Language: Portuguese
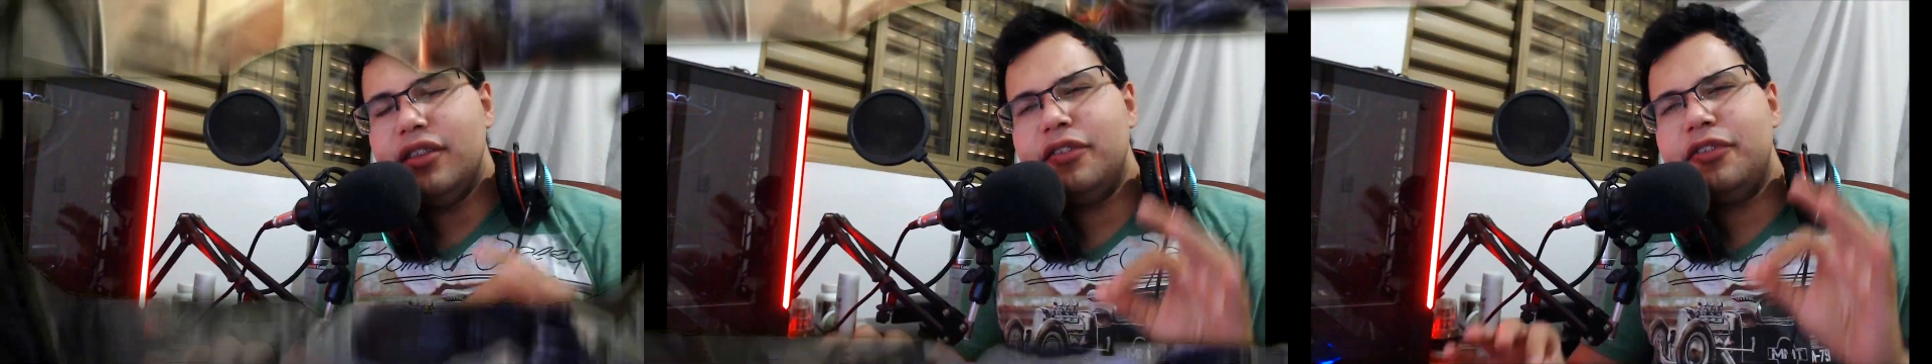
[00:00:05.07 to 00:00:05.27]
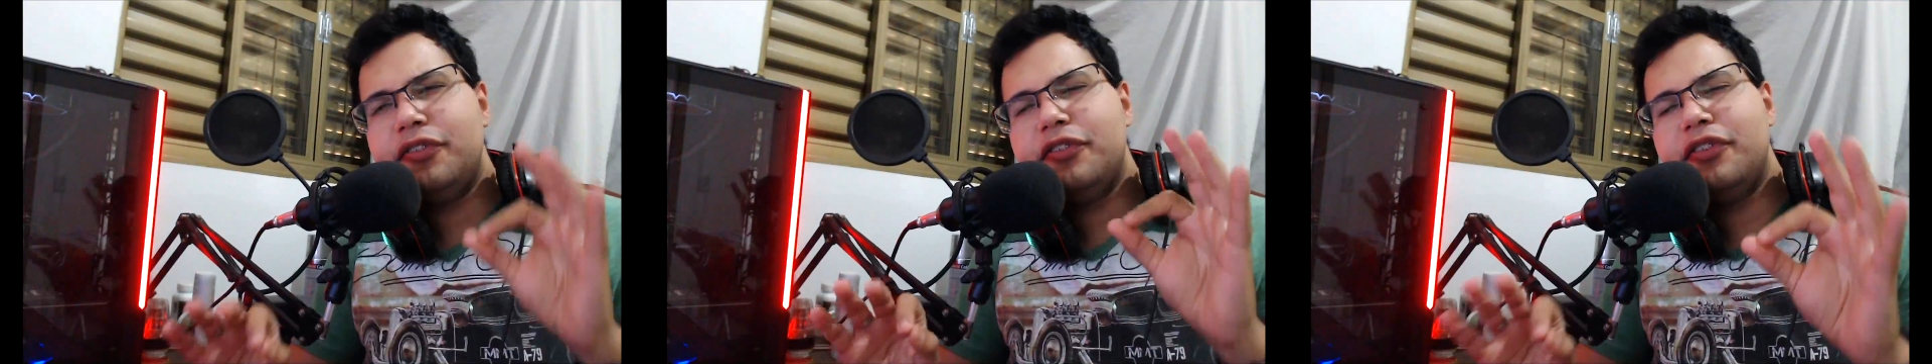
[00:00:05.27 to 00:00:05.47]

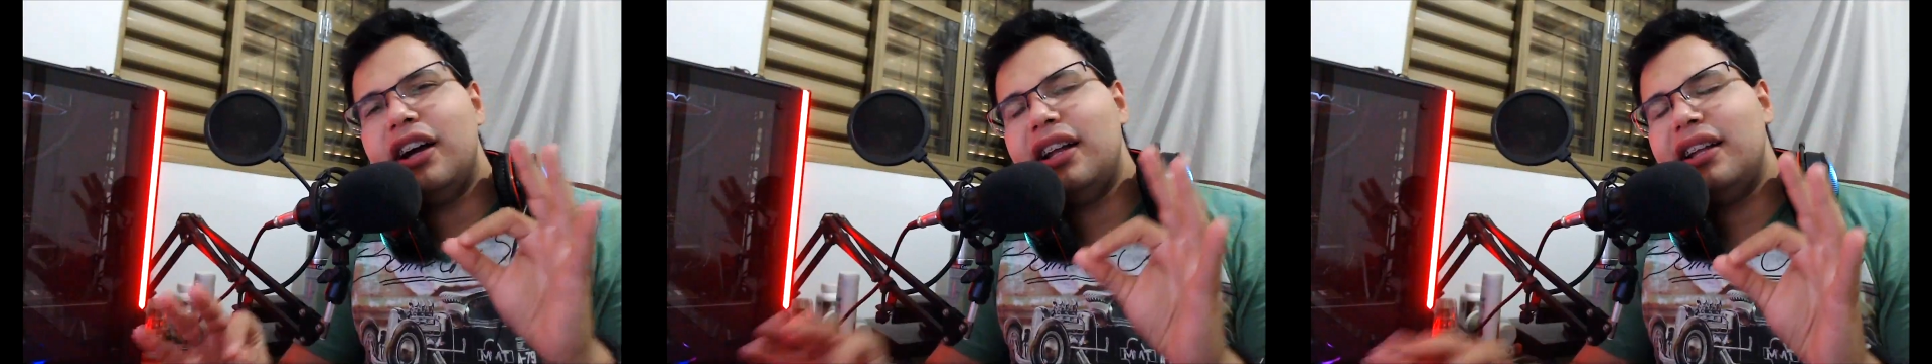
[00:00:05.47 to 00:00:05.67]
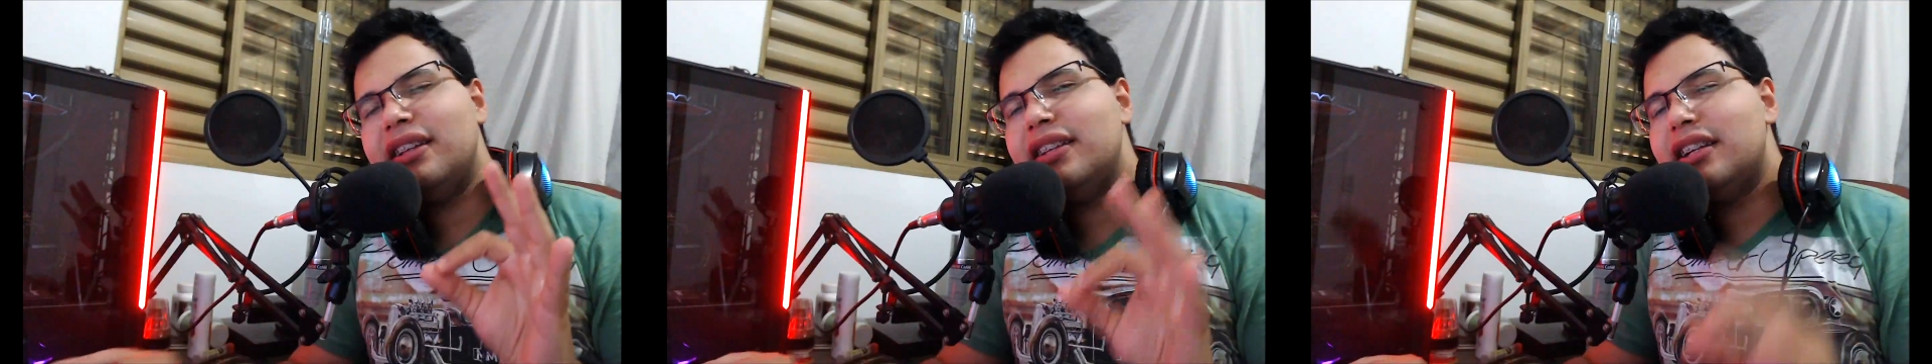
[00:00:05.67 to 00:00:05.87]
E
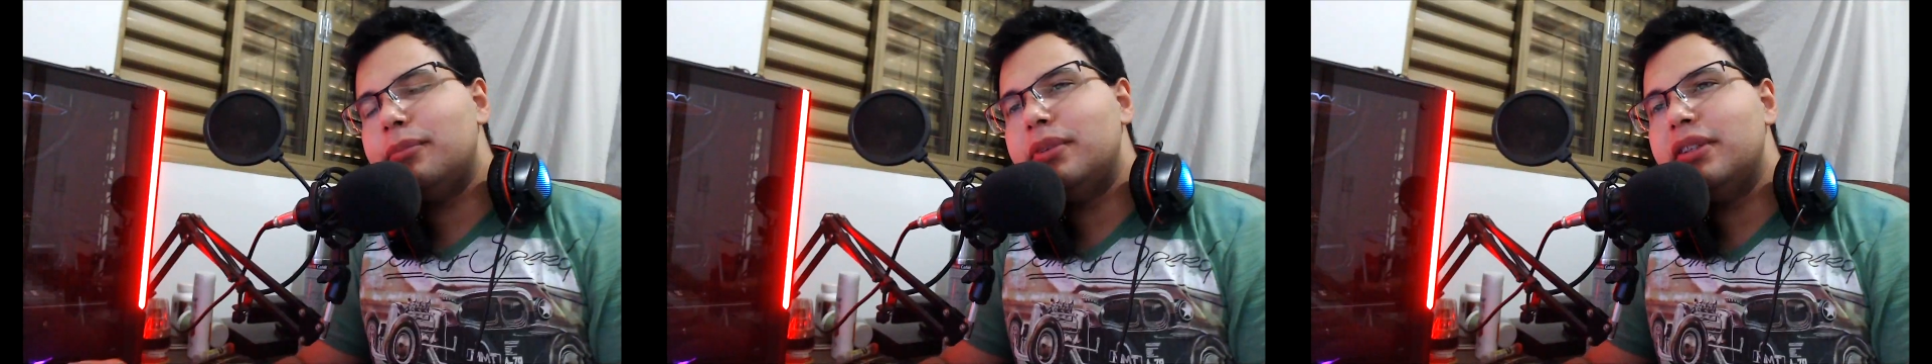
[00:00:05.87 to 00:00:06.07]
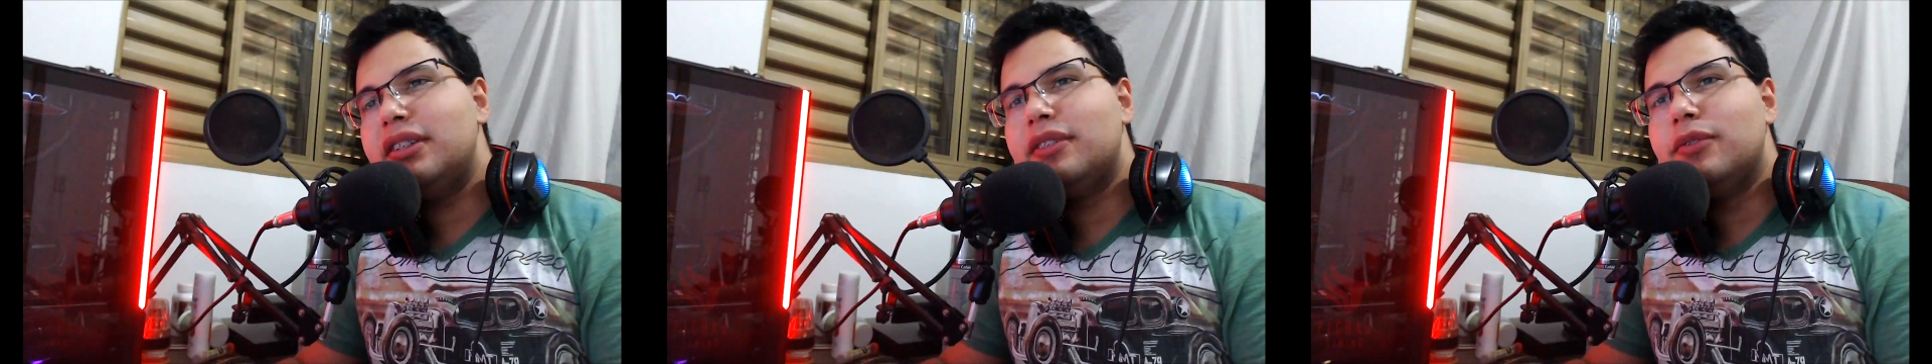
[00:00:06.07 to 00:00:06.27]
fala
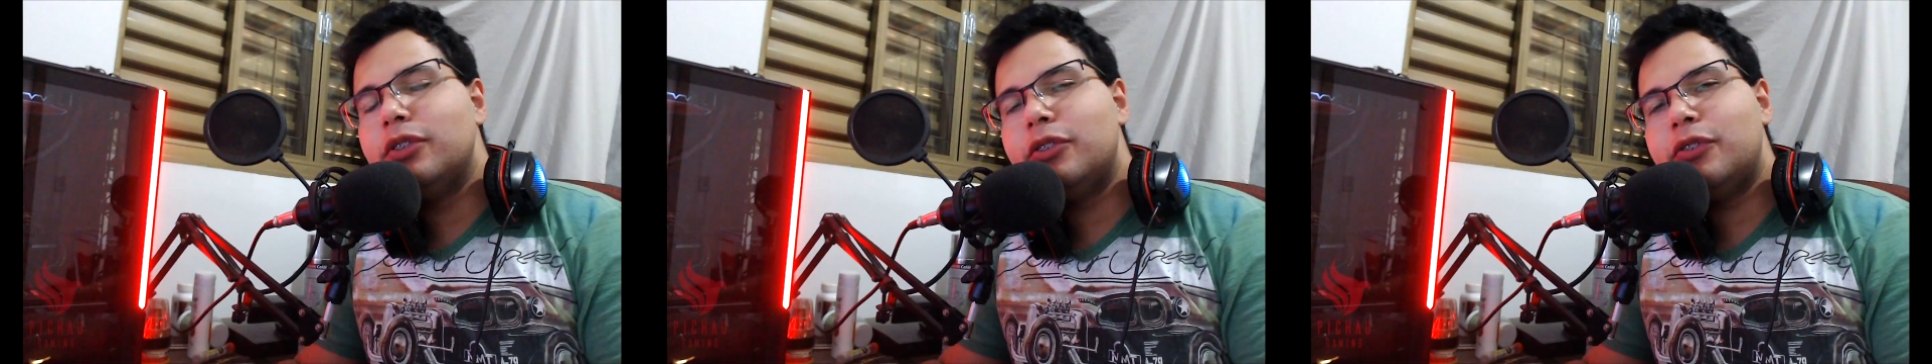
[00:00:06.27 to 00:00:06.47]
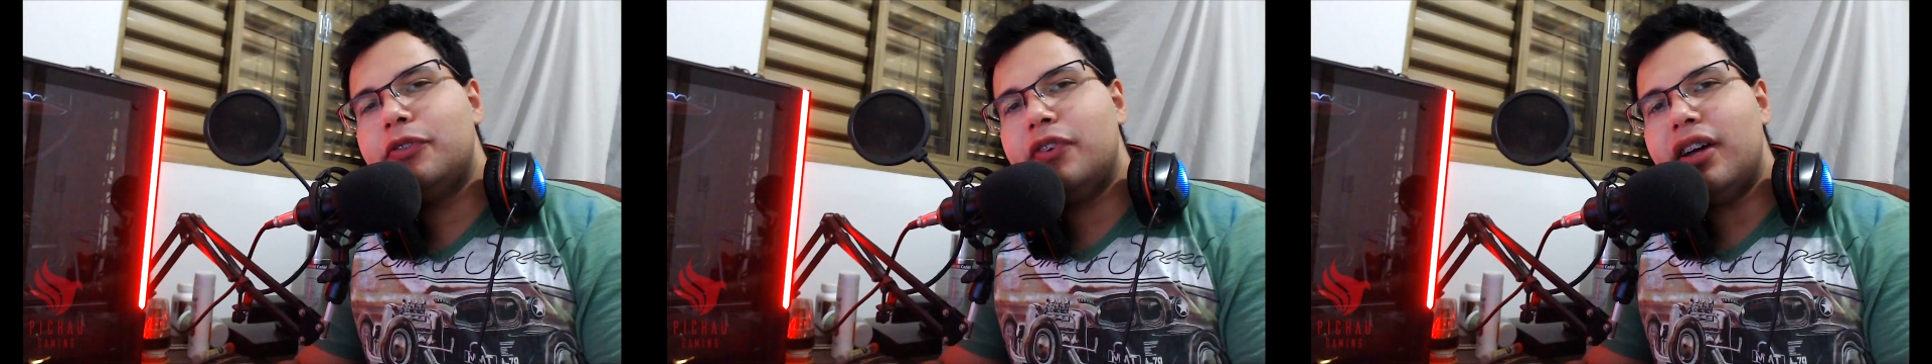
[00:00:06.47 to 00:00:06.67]
galera, beleza? Que
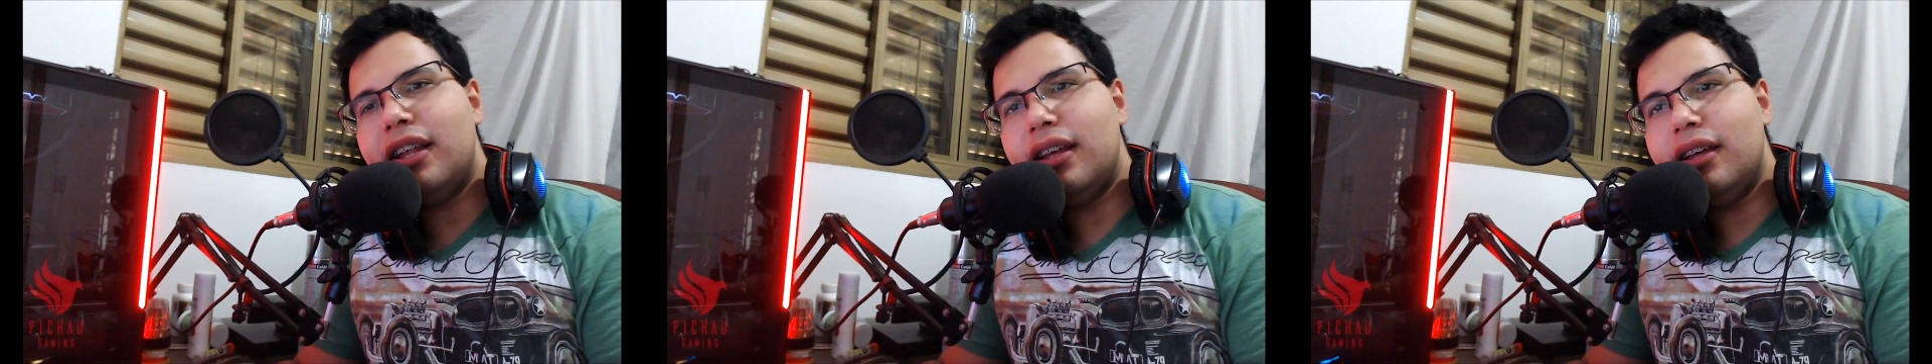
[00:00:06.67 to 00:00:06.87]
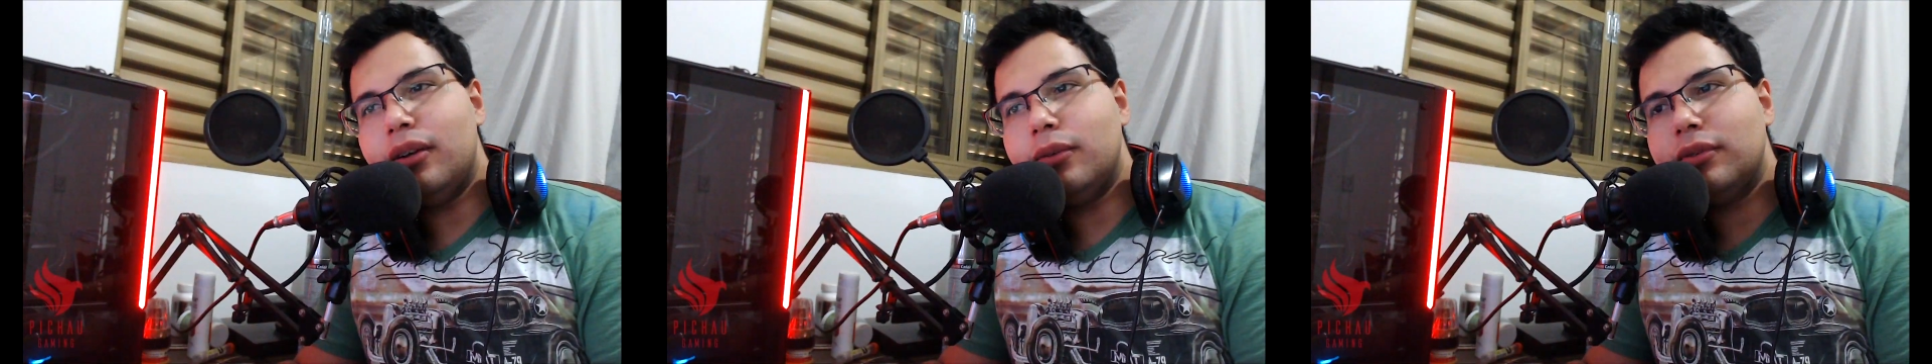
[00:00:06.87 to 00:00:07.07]
vos
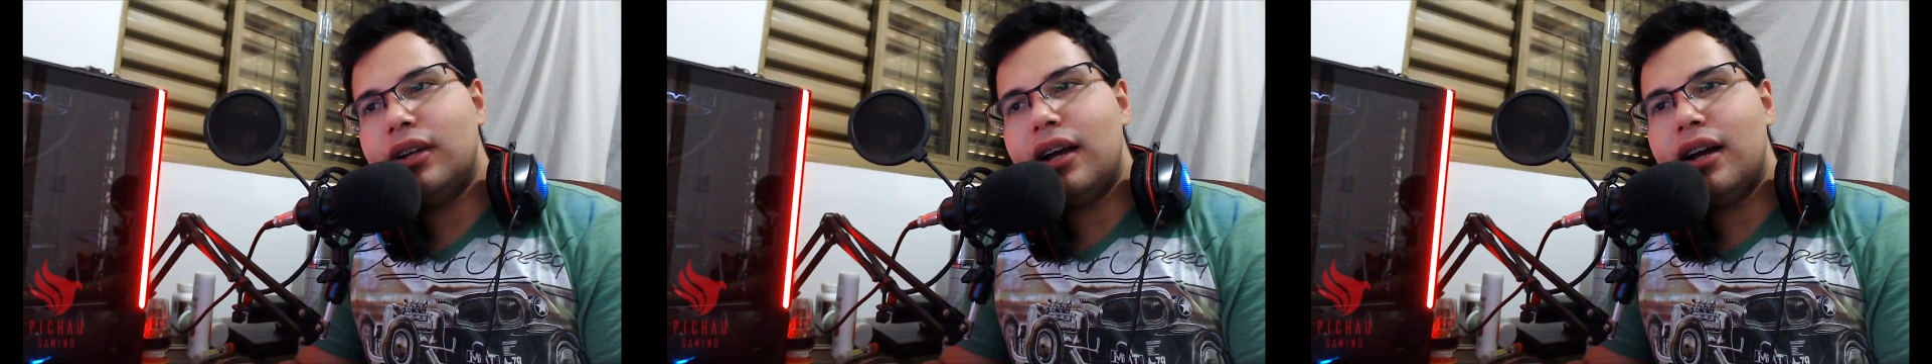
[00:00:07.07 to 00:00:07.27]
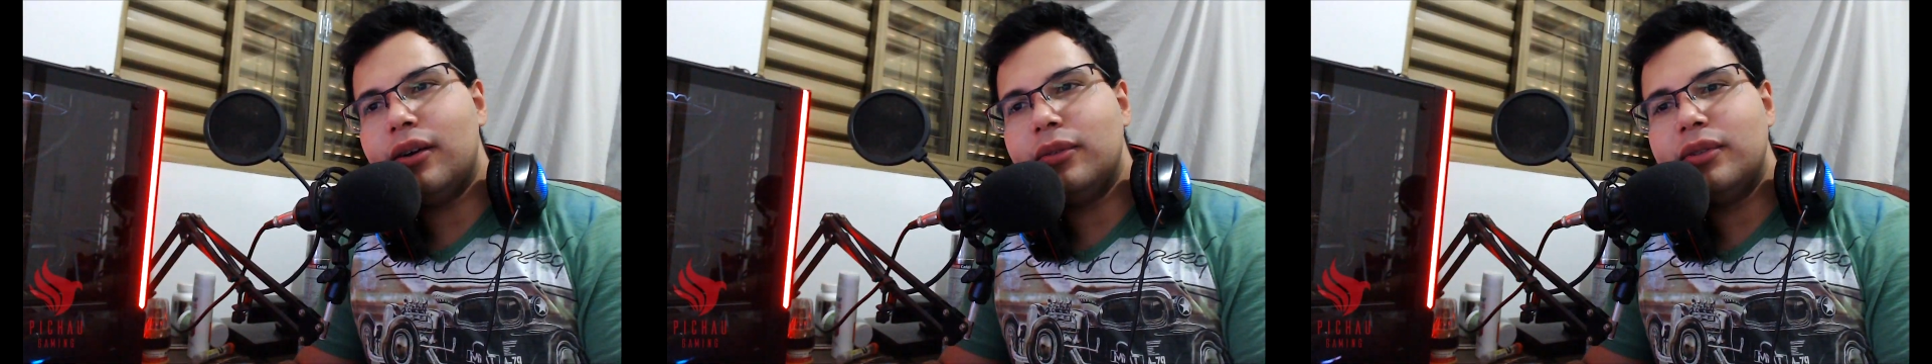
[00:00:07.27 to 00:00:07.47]
fala é o
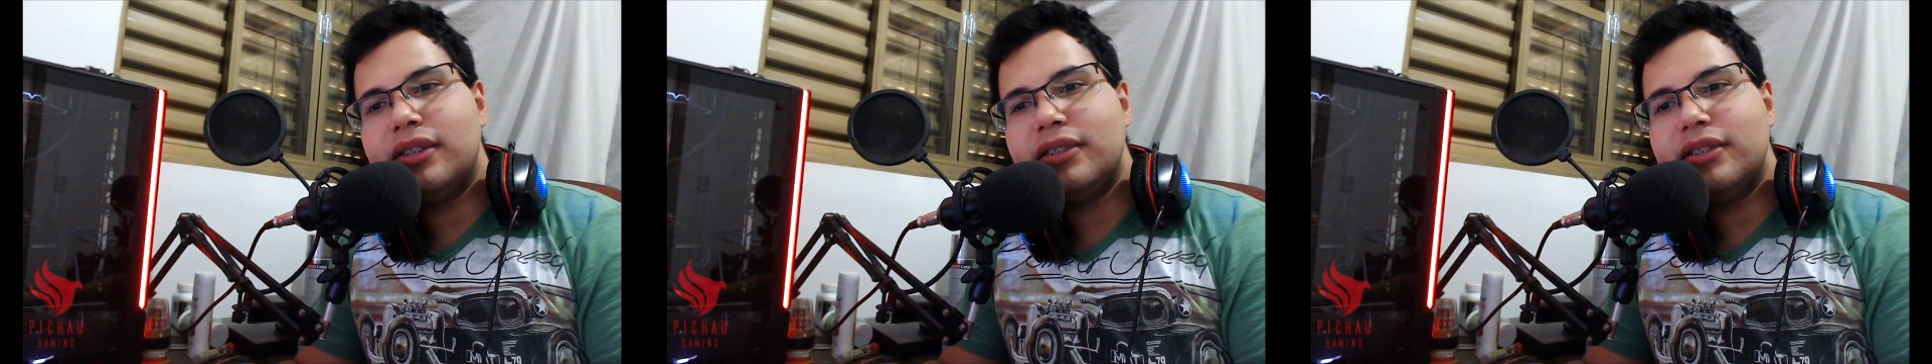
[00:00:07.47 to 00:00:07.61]
Dragon